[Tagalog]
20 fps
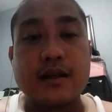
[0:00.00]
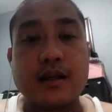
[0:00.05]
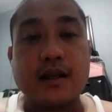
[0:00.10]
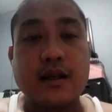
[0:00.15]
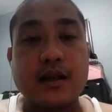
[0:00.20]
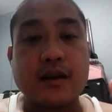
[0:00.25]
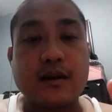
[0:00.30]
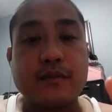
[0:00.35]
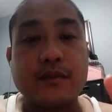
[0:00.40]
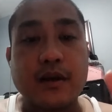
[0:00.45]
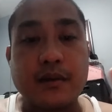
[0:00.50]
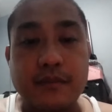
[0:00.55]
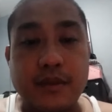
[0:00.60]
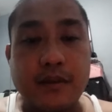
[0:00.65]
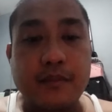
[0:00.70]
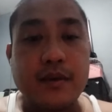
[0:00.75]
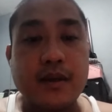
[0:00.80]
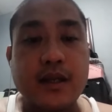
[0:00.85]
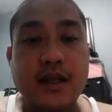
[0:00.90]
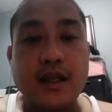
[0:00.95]
uh,
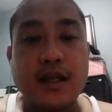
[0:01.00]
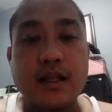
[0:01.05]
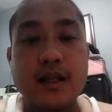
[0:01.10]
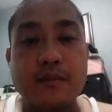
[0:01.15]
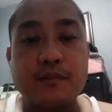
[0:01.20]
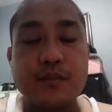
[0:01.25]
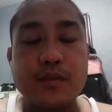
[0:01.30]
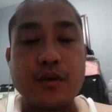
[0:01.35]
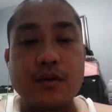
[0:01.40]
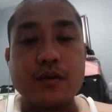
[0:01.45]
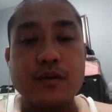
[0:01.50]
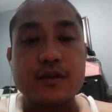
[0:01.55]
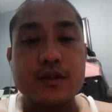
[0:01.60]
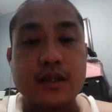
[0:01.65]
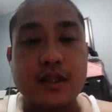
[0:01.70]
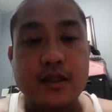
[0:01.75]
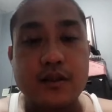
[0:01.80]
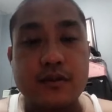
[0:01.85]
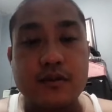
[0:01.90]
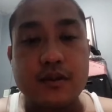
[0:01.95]
magbibigay lang po
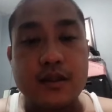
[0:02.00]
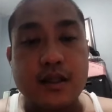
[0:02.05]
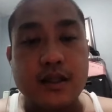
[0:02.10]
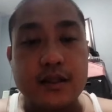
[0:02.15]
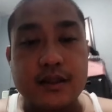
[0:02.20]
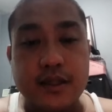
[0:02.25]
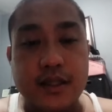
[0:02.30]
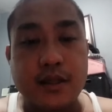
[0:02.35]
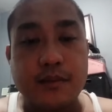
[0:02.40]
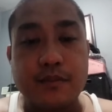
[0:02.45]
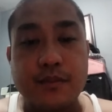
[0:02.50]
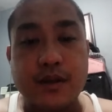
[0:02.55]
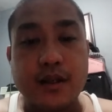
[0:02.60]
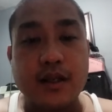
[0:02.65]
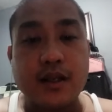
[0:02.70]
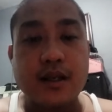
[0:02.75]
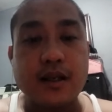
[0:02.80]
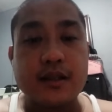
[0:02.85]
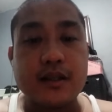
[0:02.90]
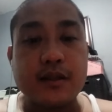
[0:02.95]
sa inyo ng tip
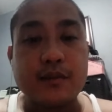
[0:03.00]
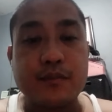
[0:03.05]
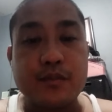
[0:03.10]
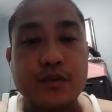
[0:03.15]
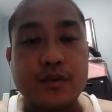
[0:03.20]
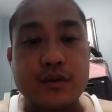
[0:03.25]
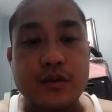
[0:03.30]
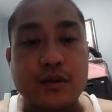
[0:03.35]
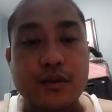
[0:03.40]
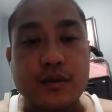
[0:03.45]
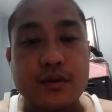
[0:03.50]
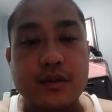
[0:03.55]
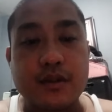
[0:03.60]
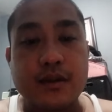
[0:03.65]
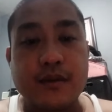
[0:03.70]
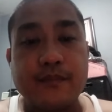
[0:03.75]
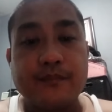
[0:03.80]
regarding po doon